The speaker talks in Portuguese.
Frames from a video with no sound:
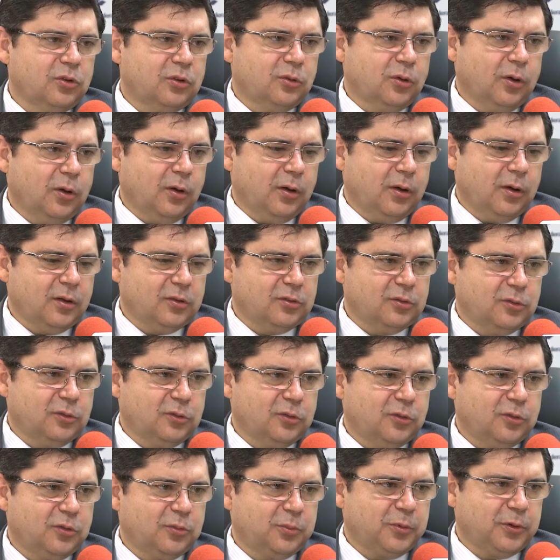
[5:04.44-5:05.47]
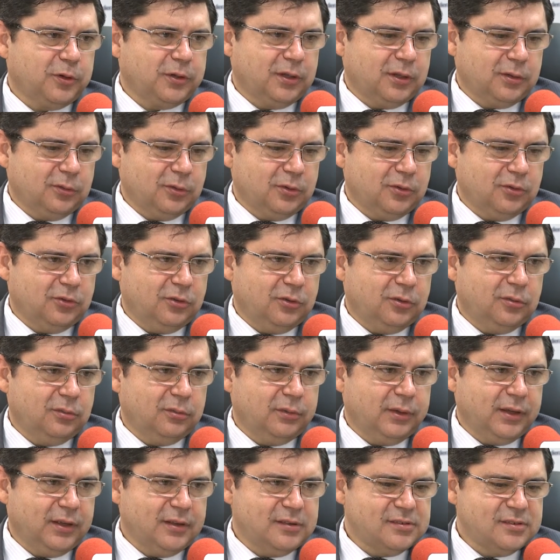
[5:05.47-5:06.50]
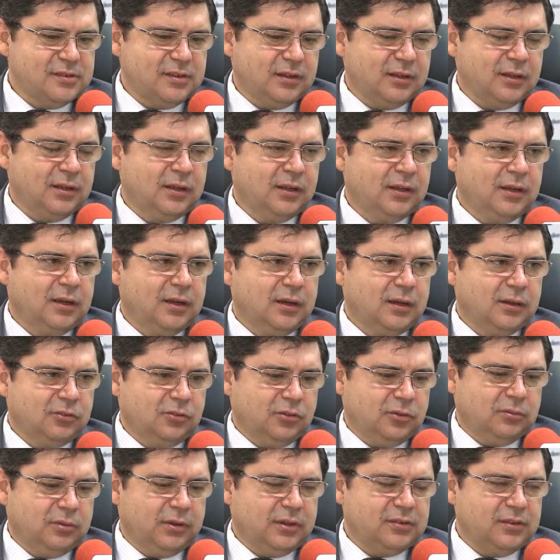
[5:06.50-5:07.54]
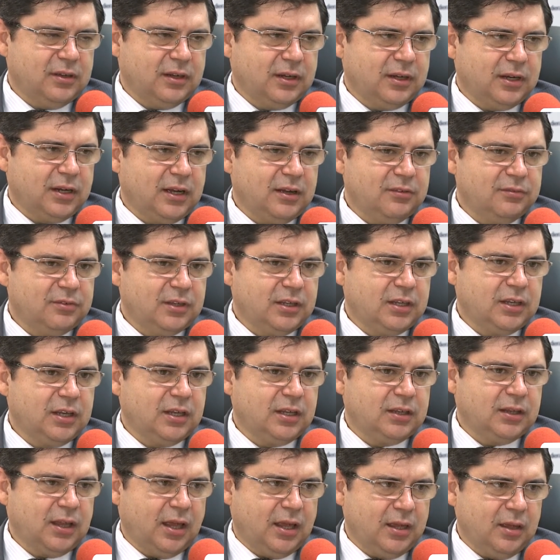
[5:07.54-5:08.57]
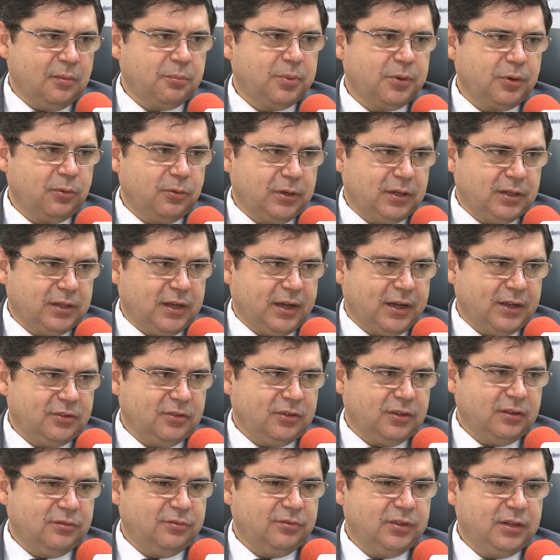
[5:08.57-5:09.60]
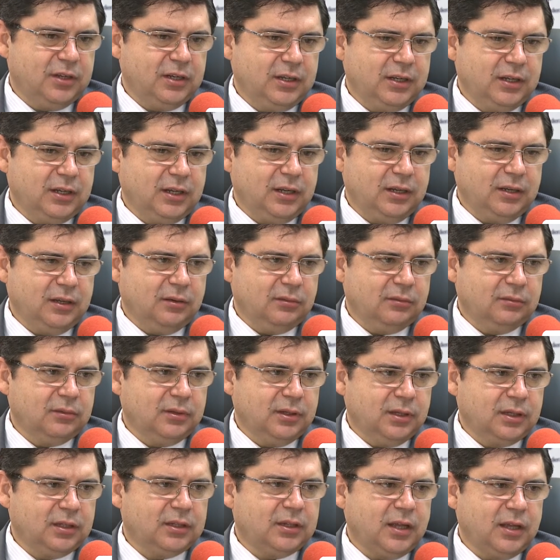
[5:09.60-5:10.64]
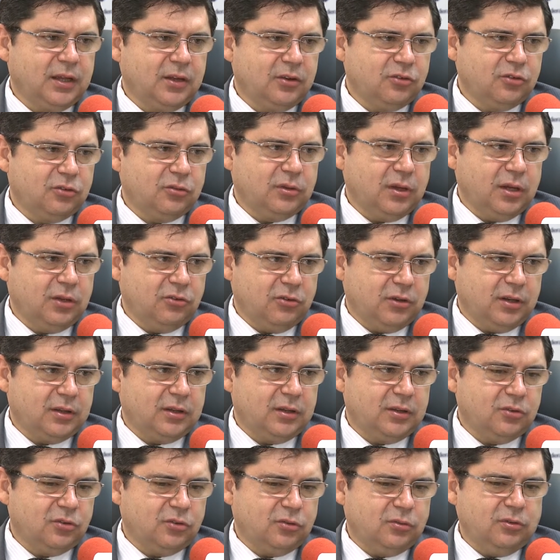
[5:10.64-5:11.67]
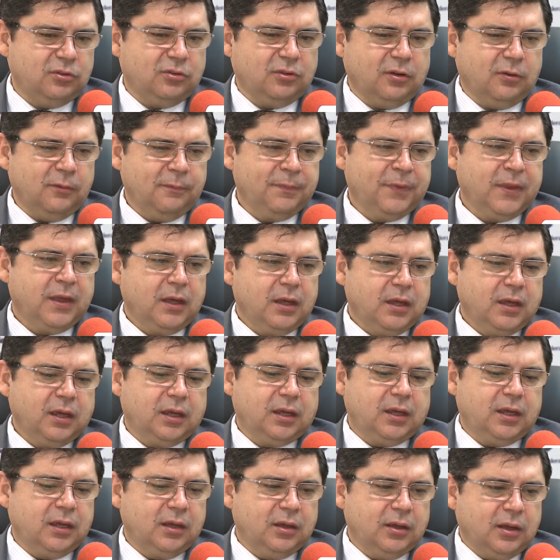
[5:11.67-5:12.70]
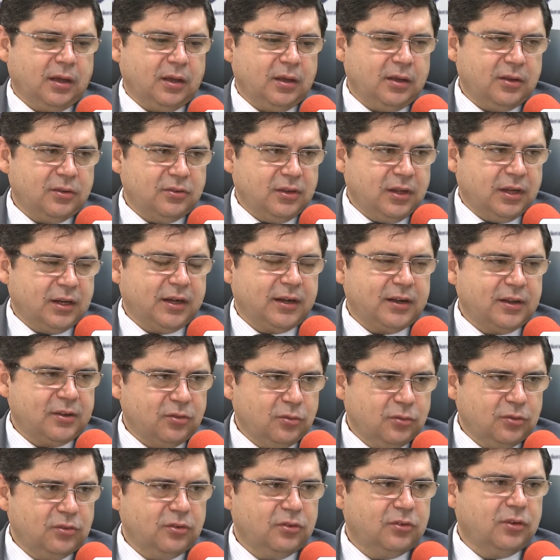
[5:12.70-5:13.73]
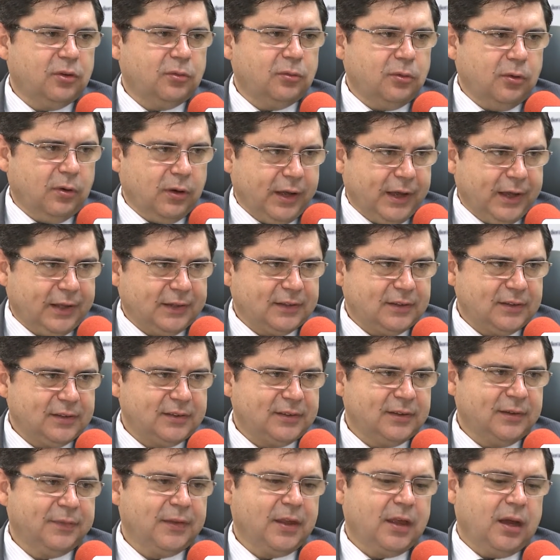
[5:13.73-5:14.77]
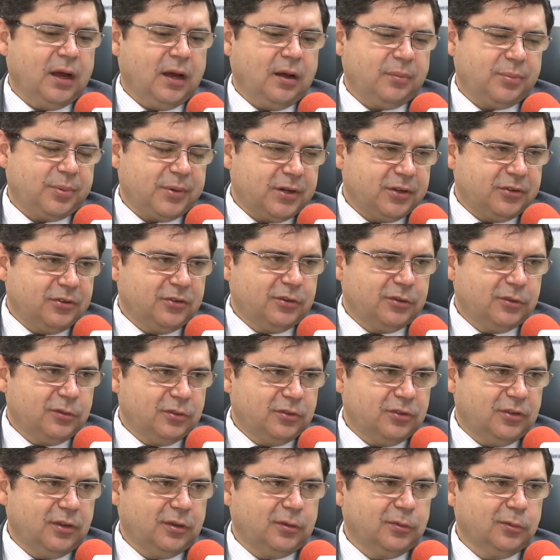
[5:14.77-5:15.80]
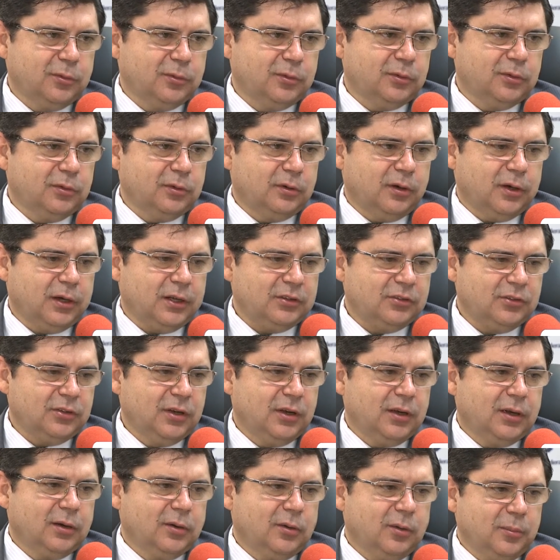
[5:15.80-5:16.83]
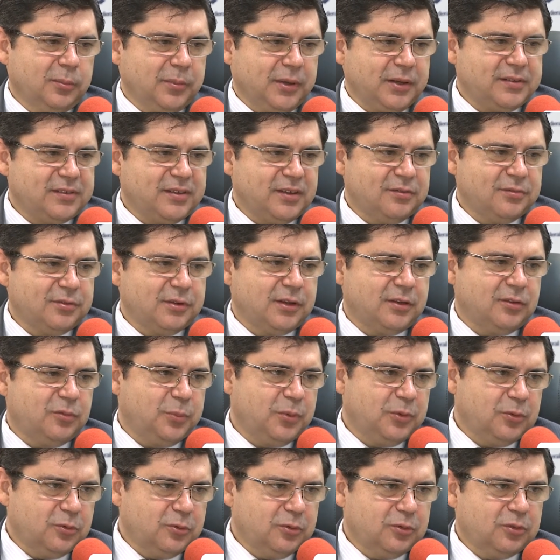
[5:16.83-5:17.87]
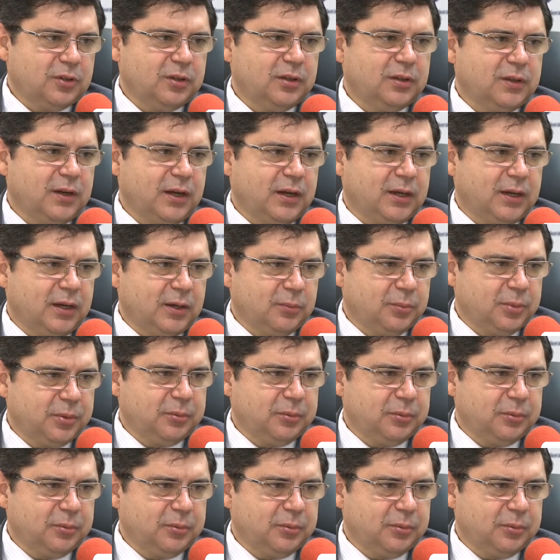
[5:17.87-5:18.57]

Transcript: idosos, os portadores de doença, de doença grave que tenha prioridade na fila e que não e que tem, tem direito à restituição e que as declarações estão corretas. A partir do segundo lote, começa a vir as pessoas que entregaram